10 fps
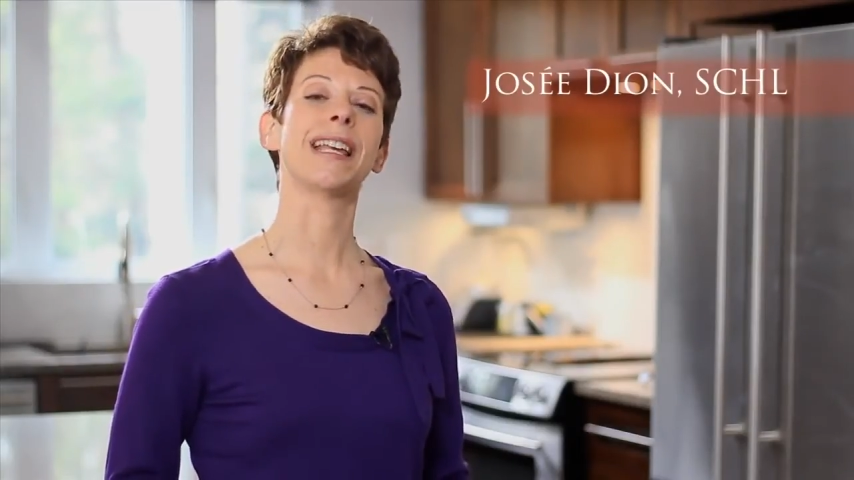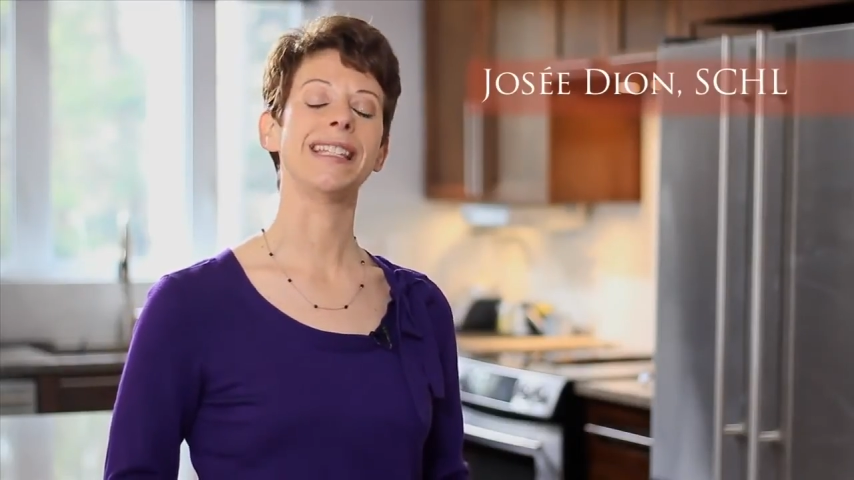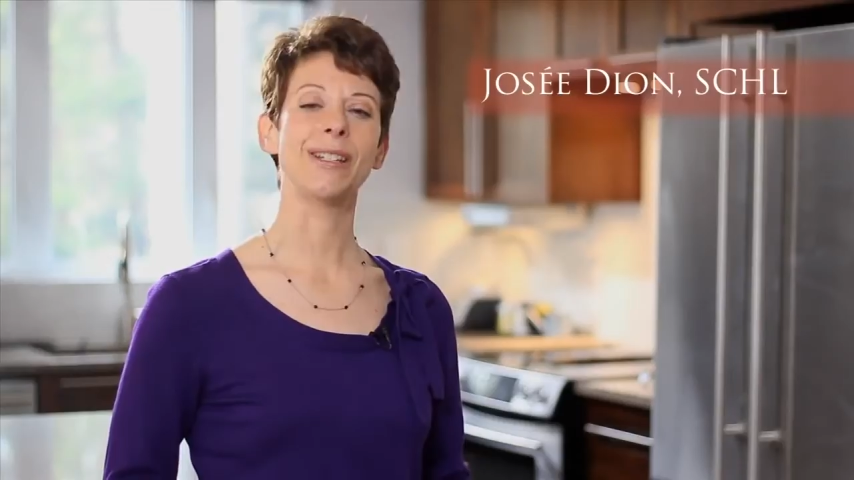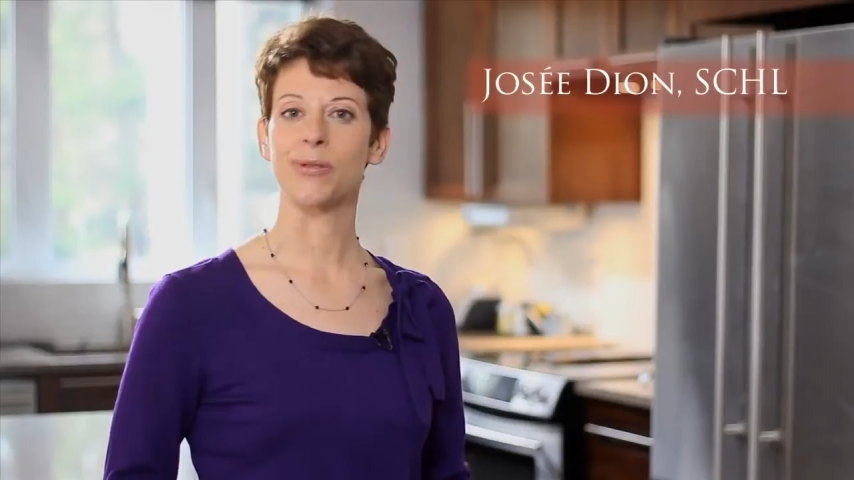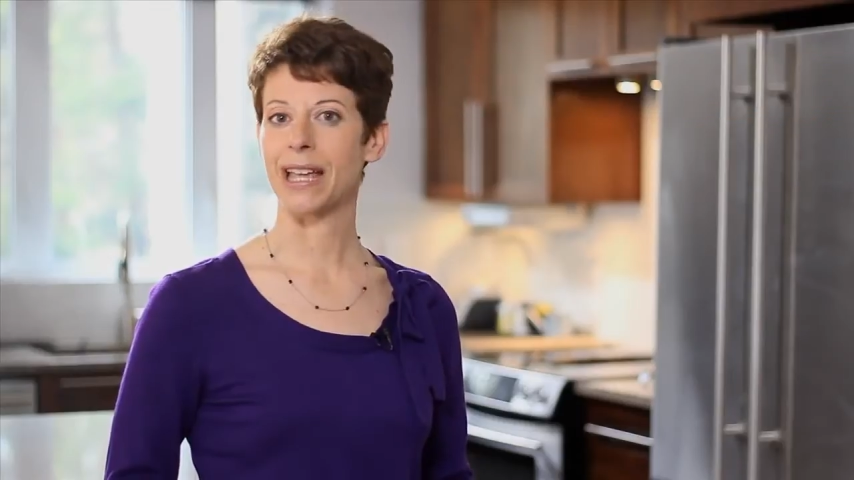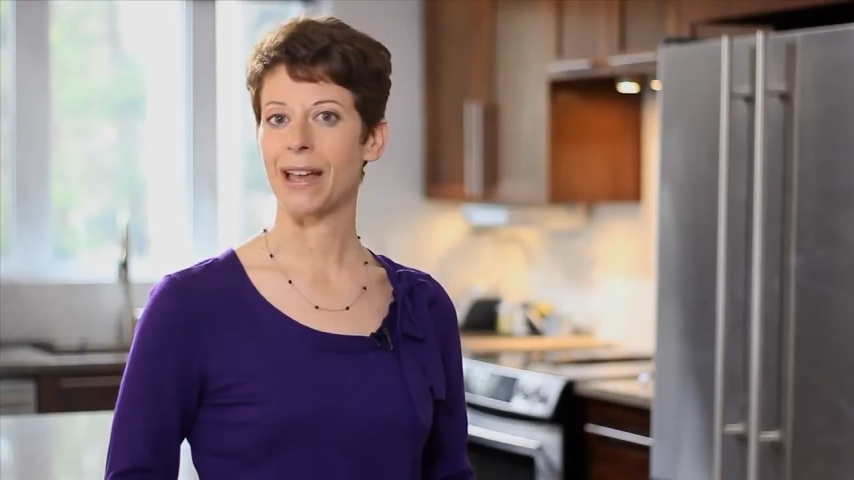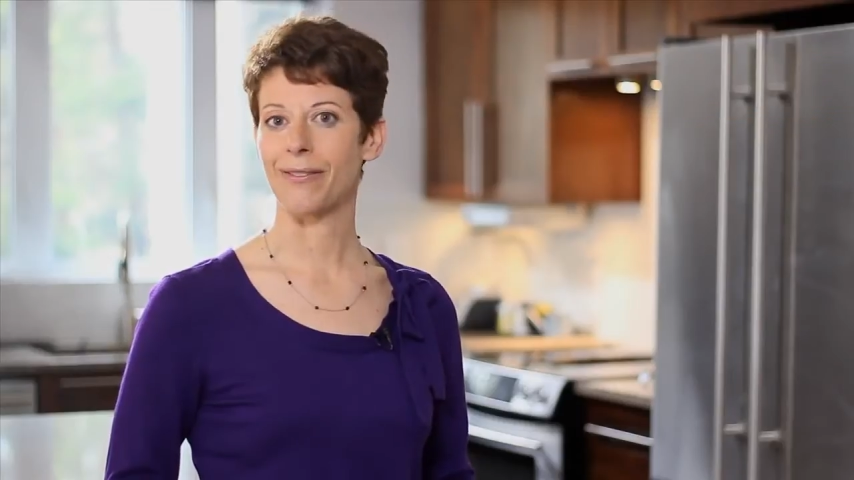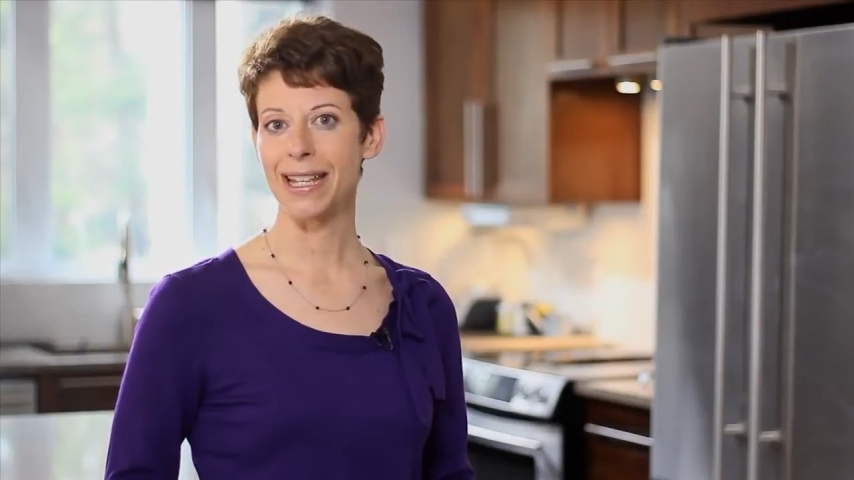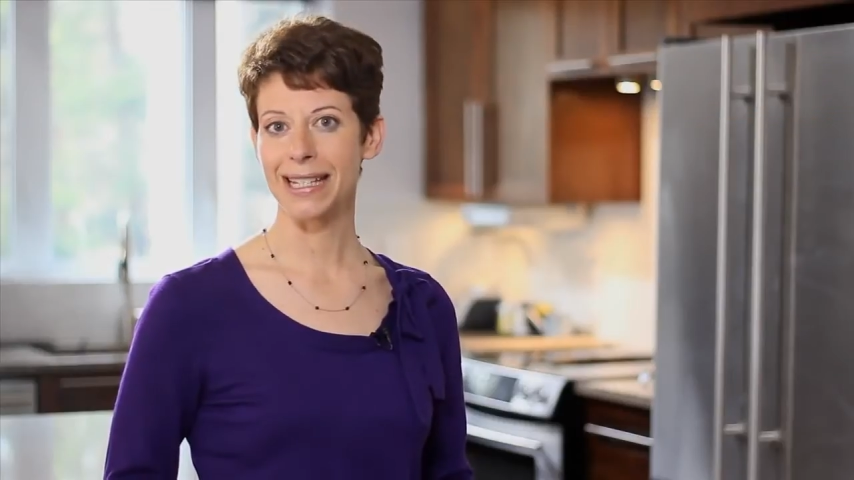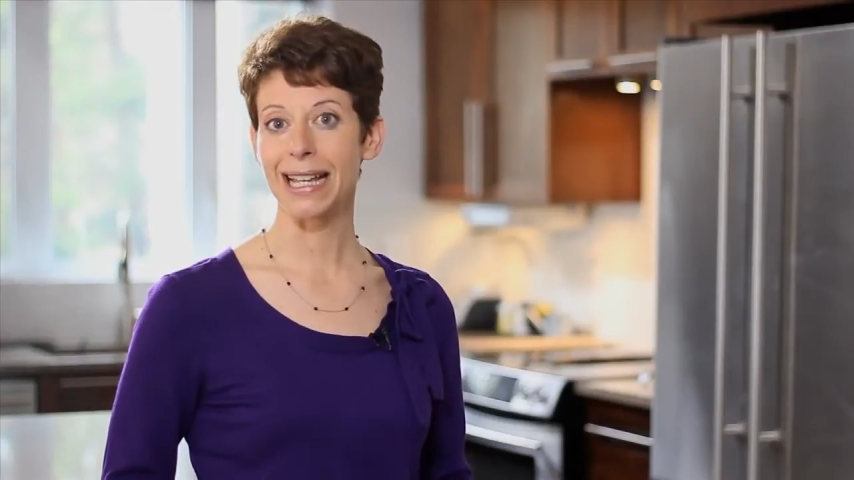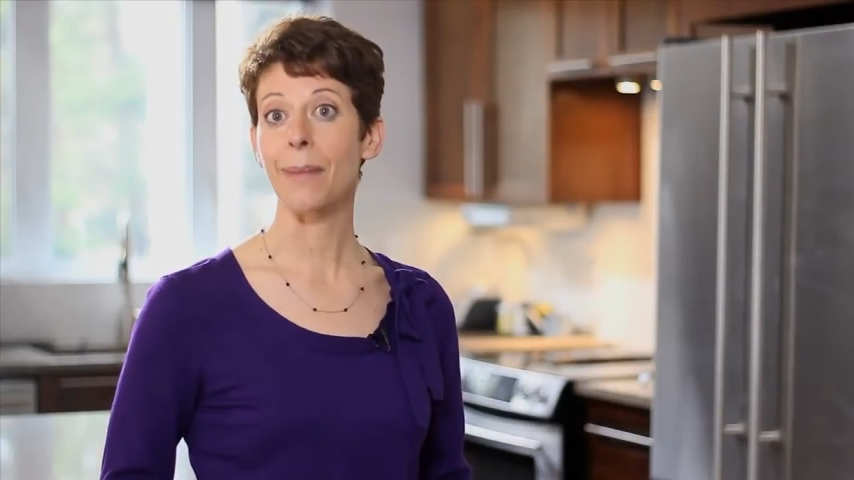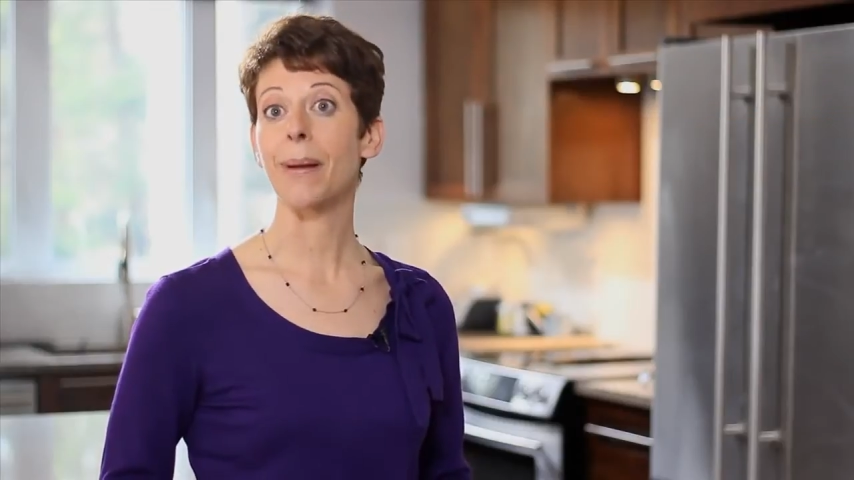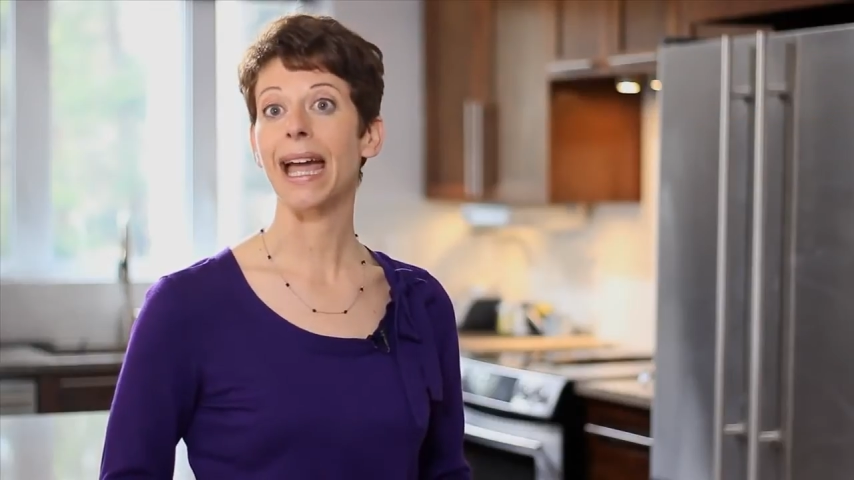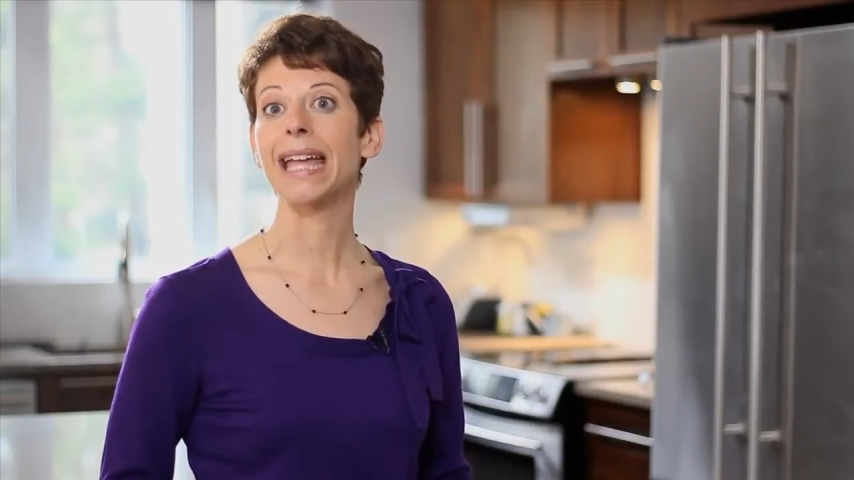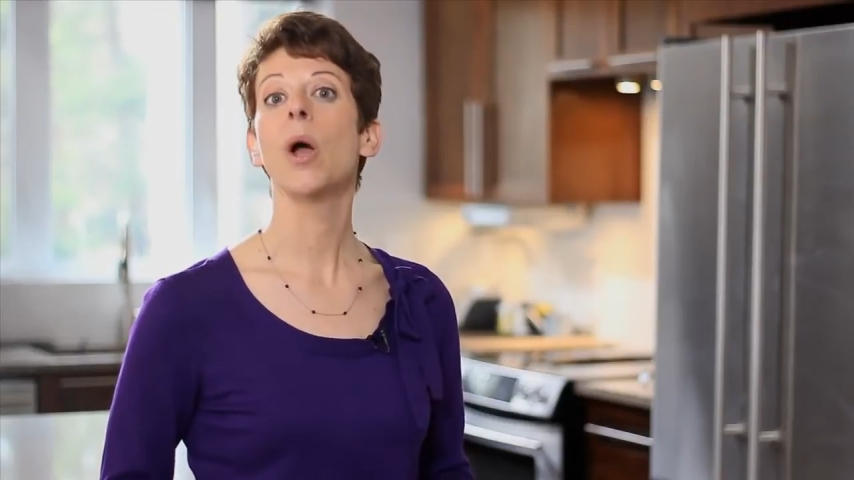ayez jusqu'à 25
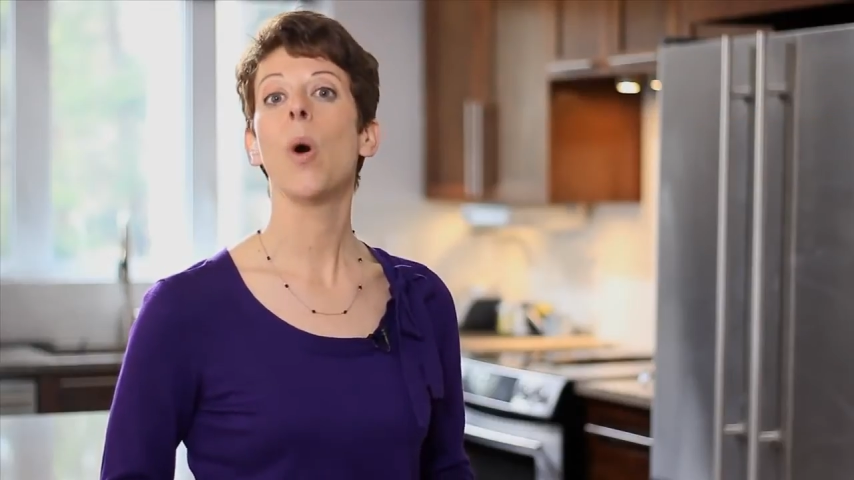appareils